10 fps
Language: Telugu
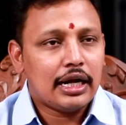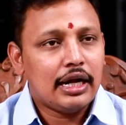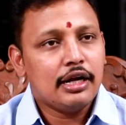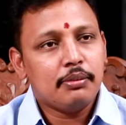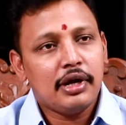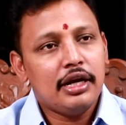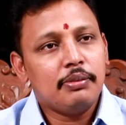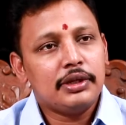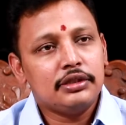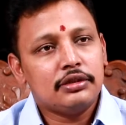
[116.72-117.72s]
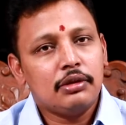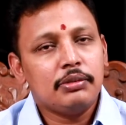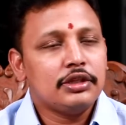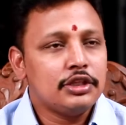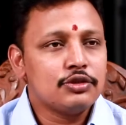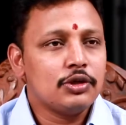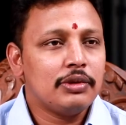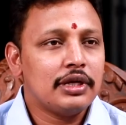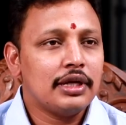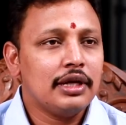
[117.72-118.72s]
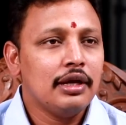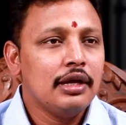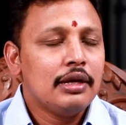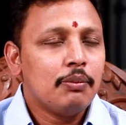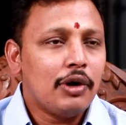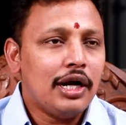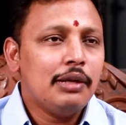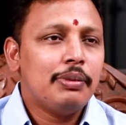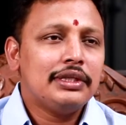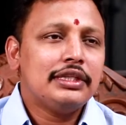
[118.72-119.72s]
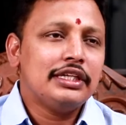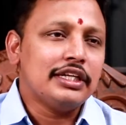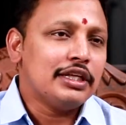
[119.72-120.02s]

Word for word: అట్లాంటి బాయిల్డ్ పద్ధతిలో మేము తీసుకోమంటే బాయిల్డ్ పద్ధతి